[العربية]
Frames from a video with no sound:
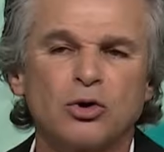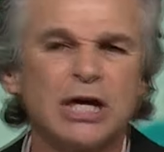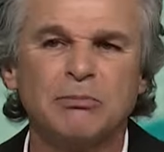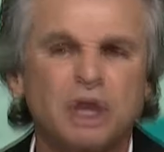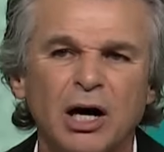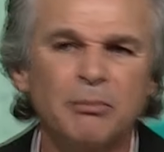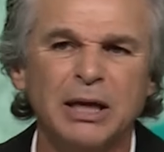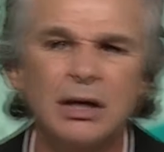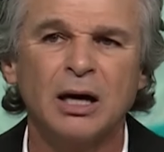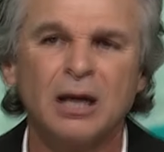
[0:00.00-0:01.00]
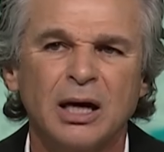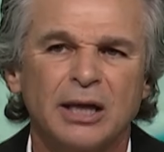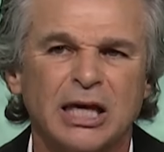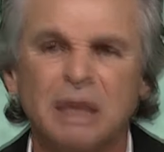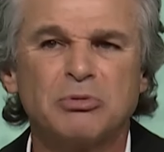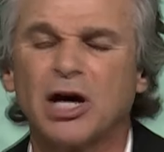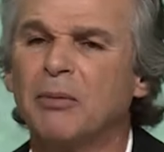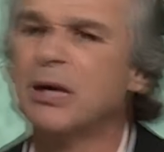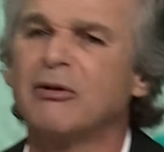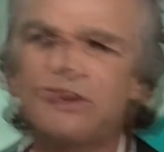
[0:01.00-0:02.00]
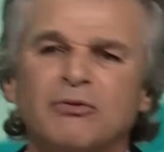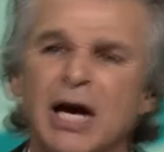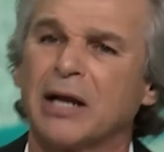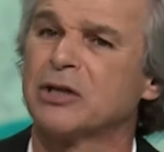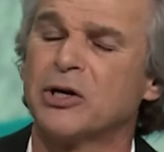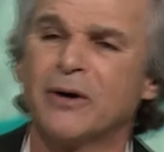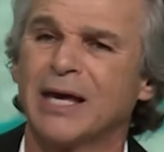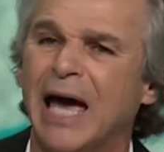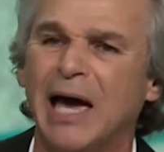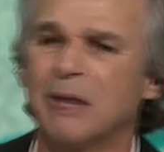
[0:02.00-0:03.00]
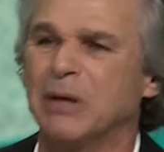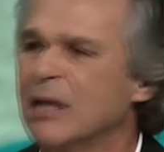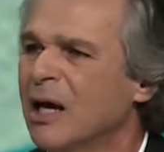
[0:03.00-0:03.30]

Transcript: أقول لك استمر في القدوم استمر